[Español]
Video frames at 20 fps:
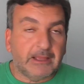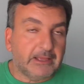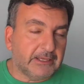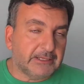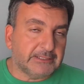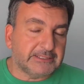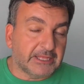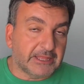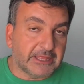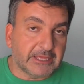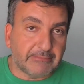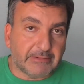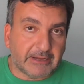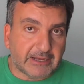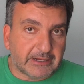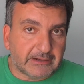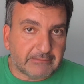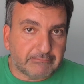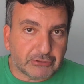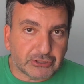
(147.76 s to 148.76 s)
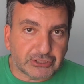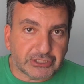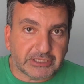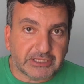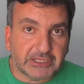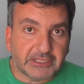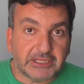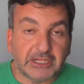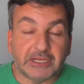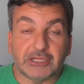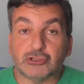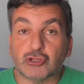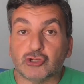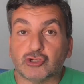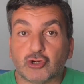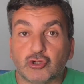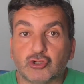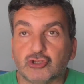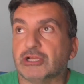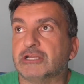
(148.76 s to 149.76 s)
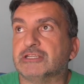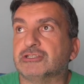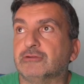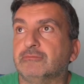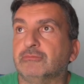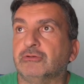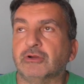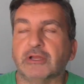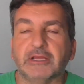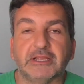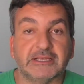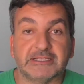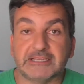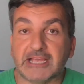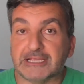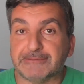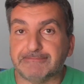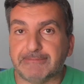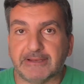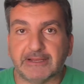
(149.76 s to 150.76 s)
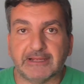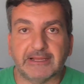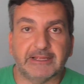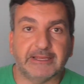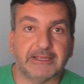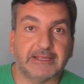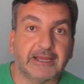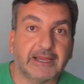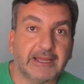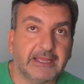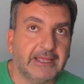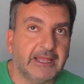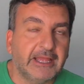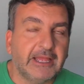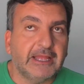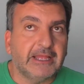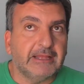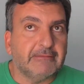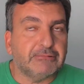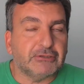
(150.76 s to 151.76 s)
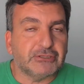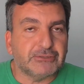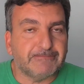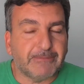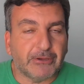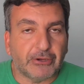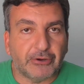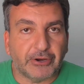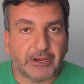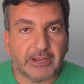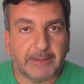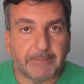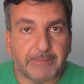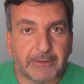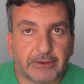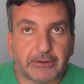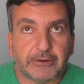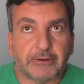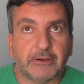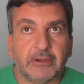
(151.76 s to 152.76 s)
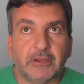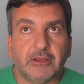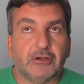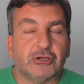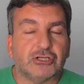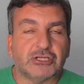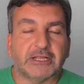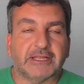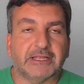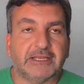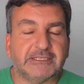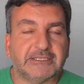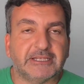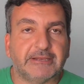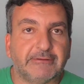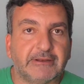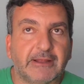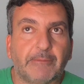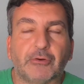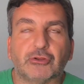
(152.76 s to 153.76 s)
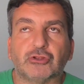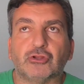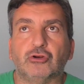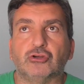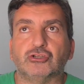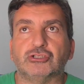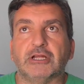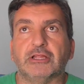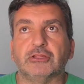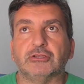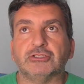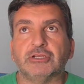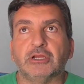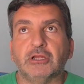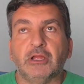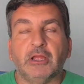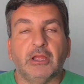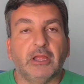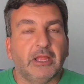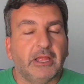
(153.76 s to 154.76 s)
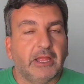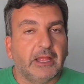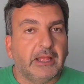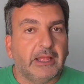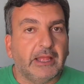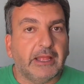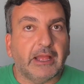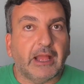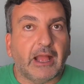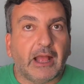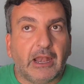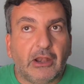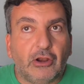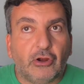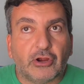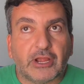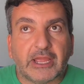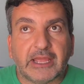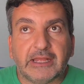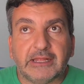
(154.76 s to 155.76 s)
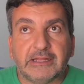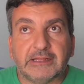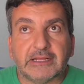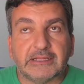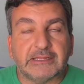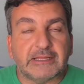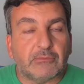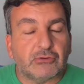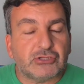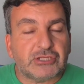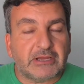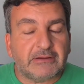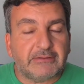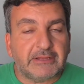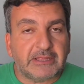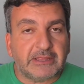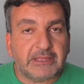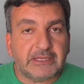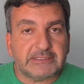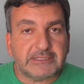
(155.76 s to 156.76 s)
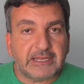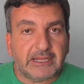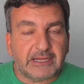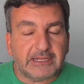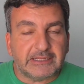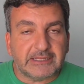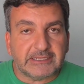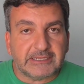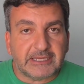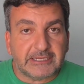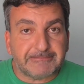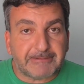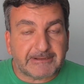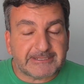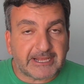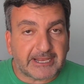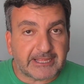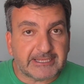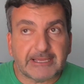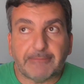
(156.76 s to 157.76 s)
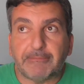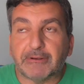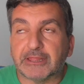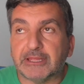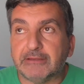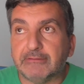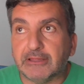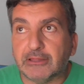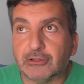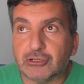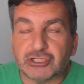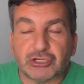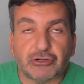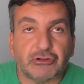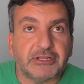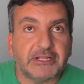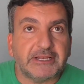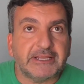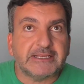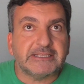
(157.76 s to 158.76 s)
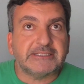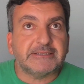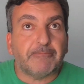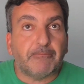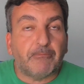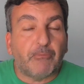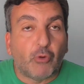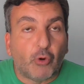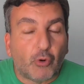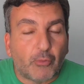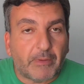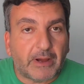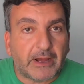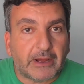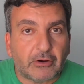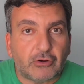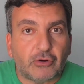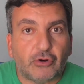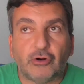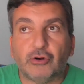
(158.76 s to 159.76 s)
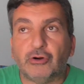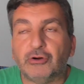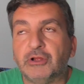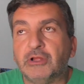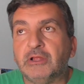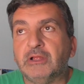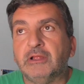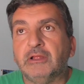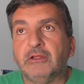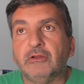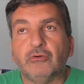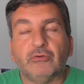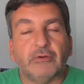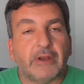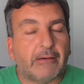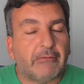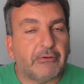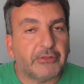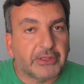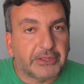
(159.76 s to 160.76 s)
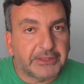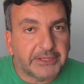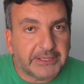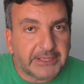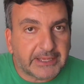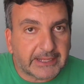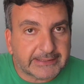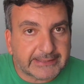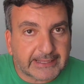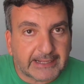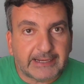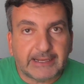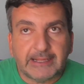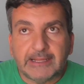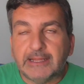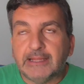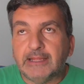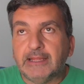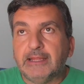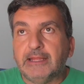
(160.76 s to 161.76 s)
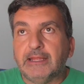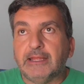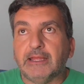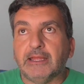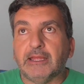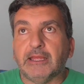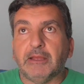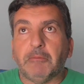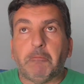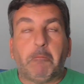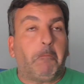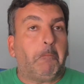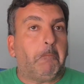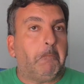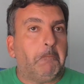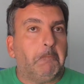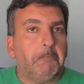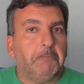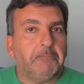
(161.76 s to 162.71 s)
Y si encima pues tienes dos cosas, como que eres Asperger y gay, pues peor que peor. O sea, te discriminan por todos los lados. Lo que intenta muchas veces la gente es pasar desapercibido y si no tienes pluma o una vocecilla tal, eh,